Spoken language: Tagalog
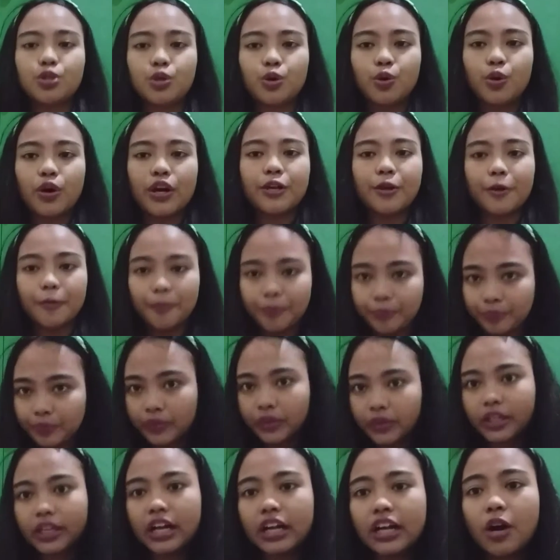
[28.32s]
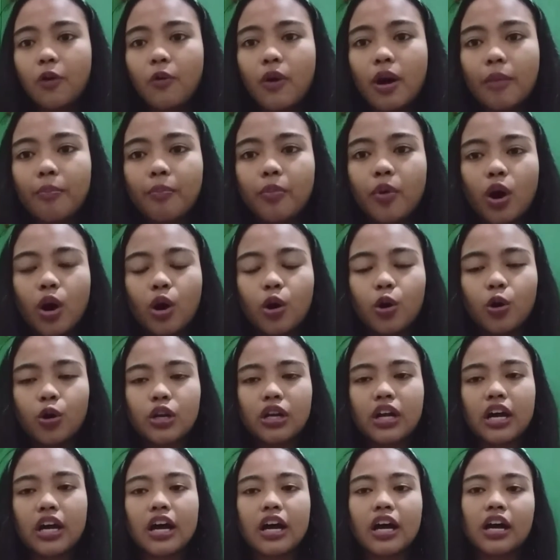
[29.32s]
So, ayun. Gagawa po
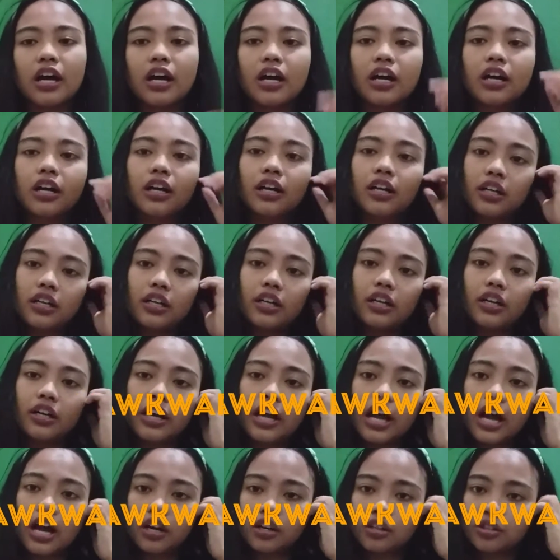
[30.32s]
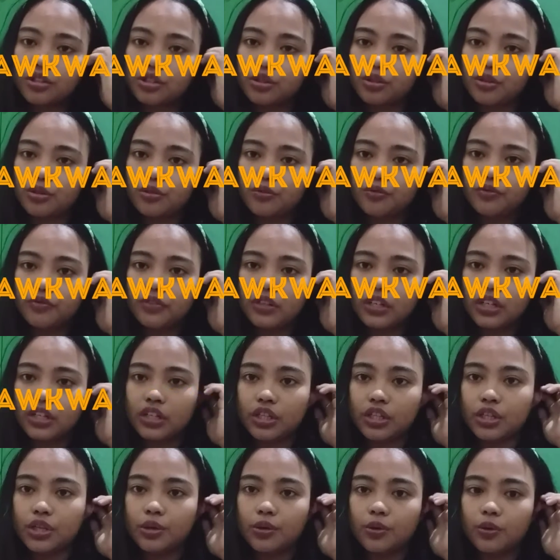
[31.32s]
ako ng reaction
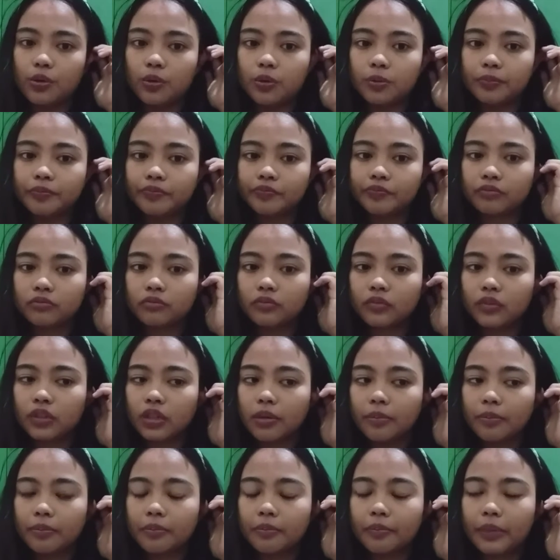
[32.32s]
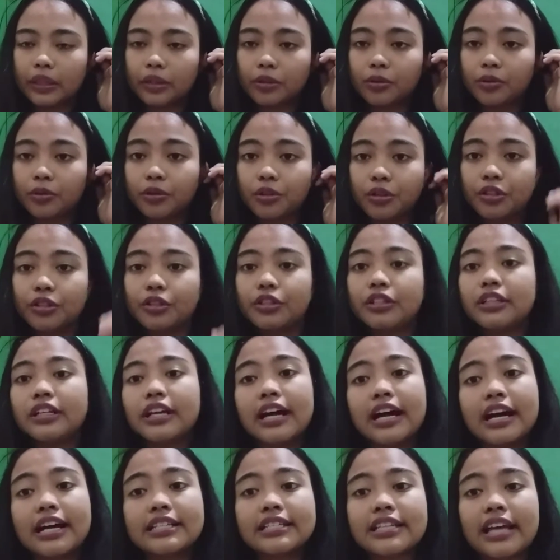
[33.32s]
video patungkol
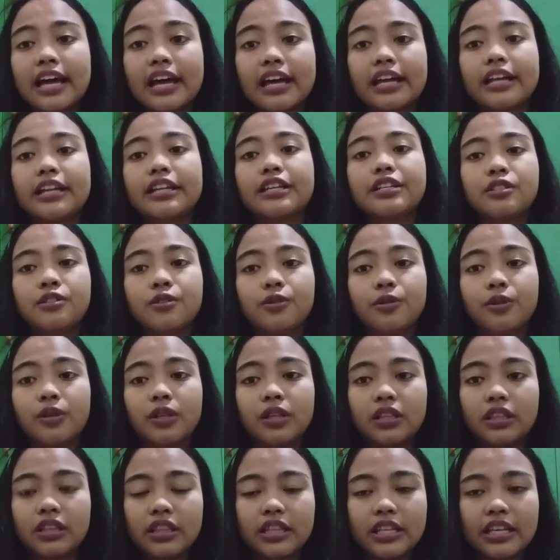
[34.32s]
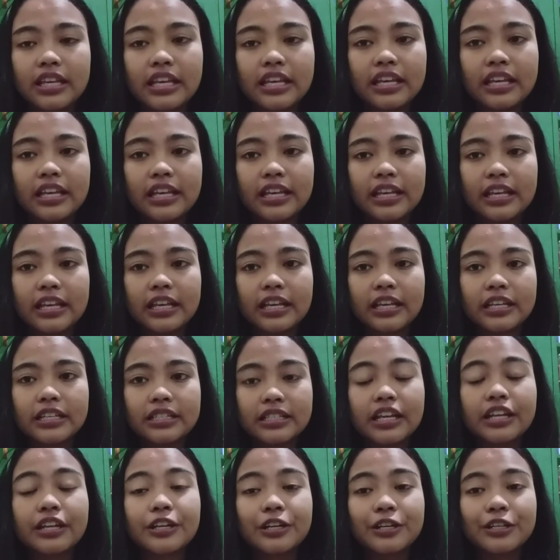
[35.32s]
doon nga sa result
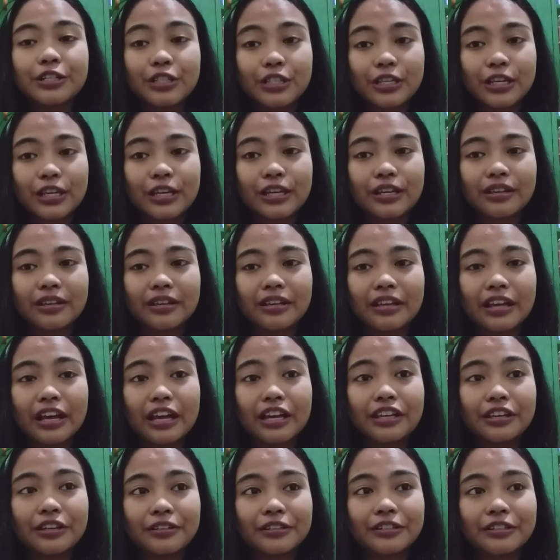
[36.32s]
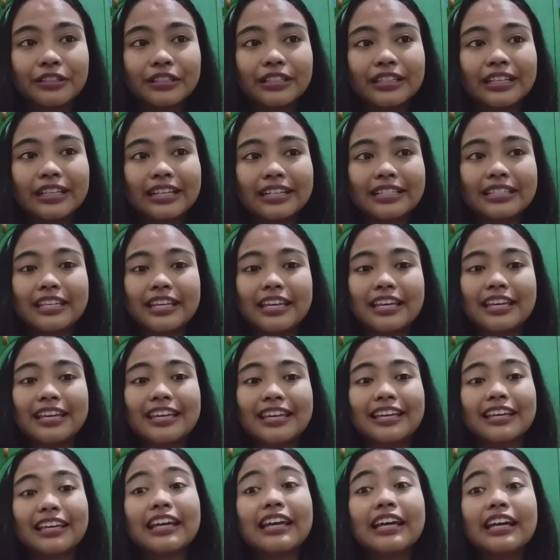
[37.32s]
ni sa nursing. Ayun.
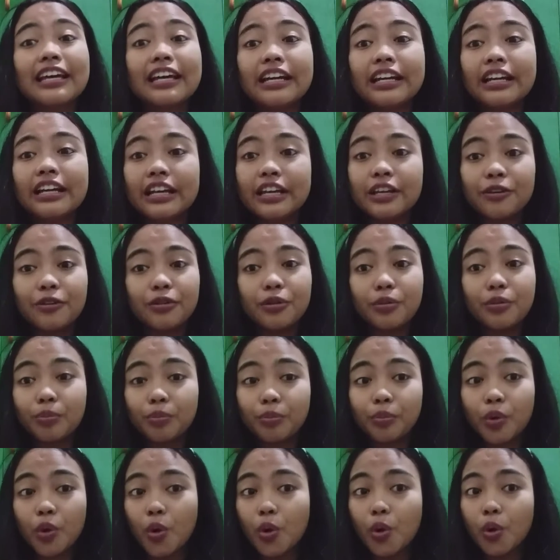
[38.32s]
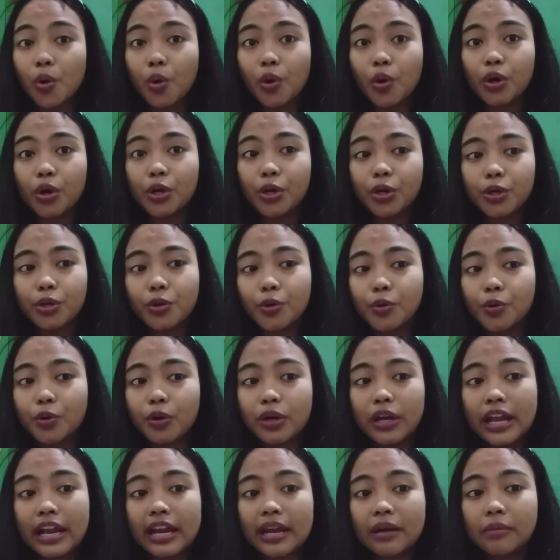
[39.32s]
Kasi ngayon po
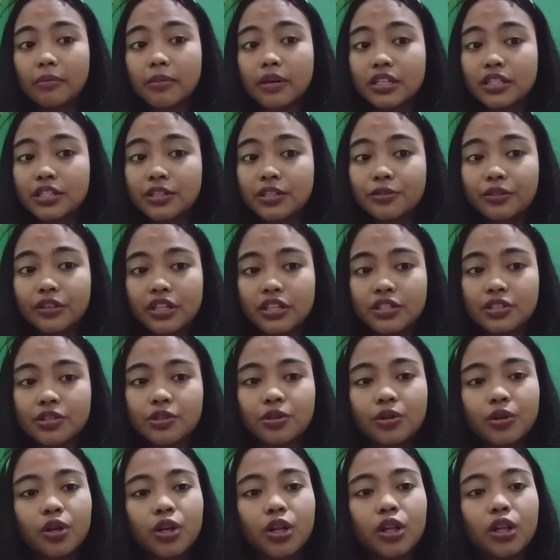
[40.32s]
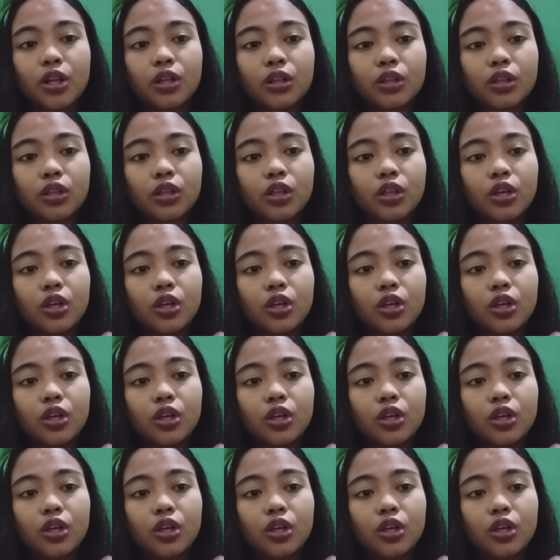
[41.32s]
yung lalabas yung result.